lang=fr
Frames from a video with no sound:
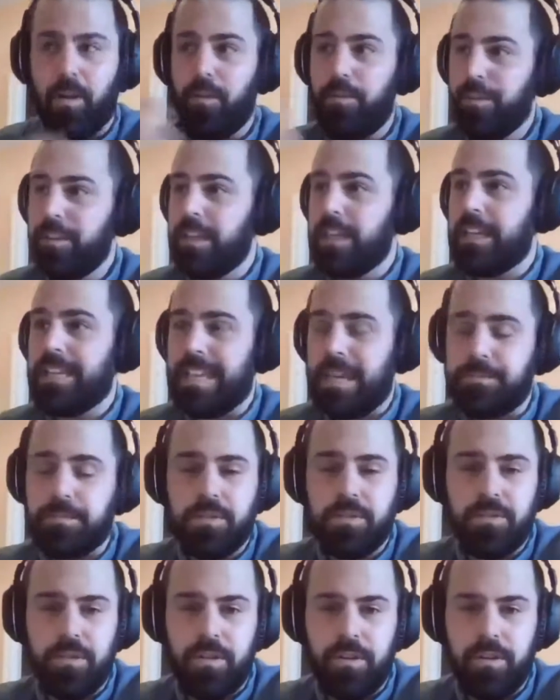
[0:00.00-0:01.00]
On fait des
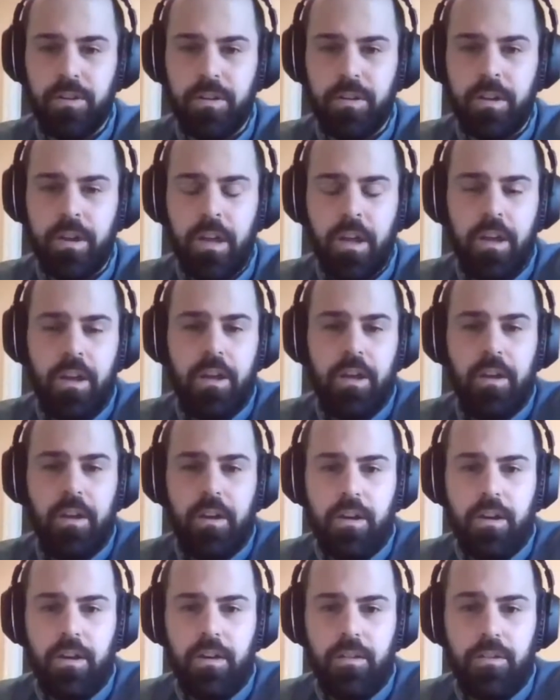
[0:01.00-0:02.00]
capsules
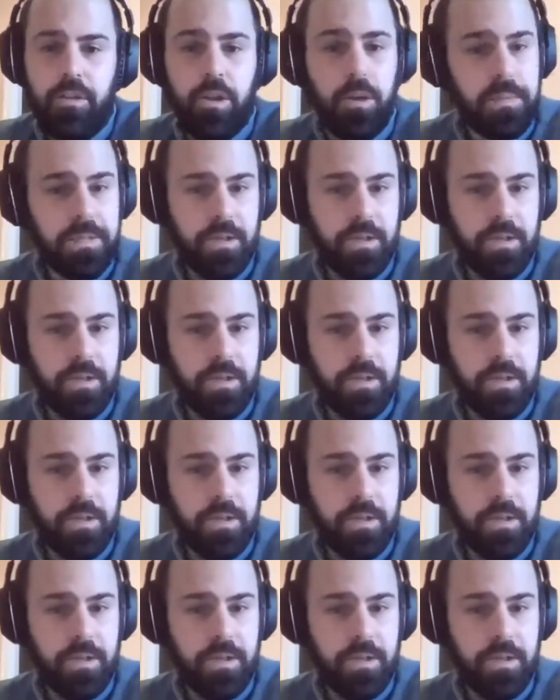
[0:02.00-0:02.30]
de euh,